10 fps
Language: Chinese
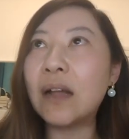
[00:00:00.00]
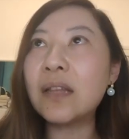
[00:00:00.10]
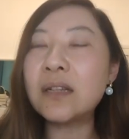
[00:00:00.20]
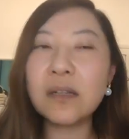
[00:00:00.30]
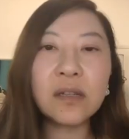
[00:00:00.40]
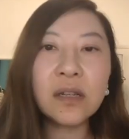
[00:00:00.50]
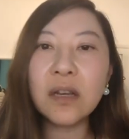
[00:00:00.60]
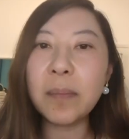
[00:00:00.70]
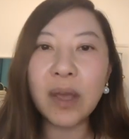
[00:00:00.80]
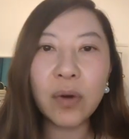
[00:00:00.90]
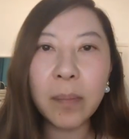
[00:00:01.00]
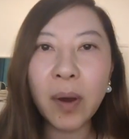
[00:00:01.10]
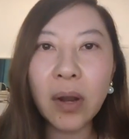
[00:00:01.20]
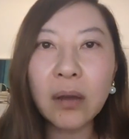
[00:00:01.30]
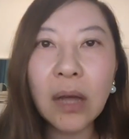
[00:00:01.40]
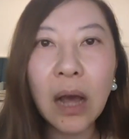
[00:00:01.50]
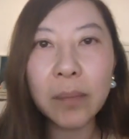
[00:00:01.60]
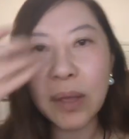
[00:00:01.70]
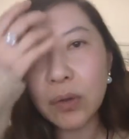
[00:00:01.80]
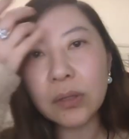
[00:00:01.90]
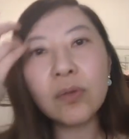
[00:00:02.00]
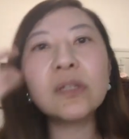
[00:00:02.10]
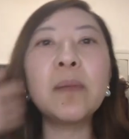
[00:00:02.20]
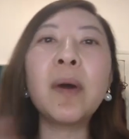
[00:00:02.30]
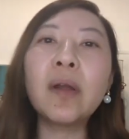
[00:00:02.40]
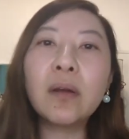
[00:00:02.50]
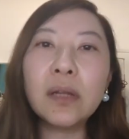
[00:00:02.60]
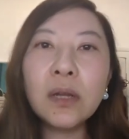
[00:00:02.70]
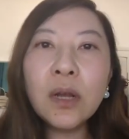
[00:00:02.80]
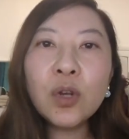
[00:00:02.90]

但是是一个美国人爆料的啊，美国的投资人爆料的，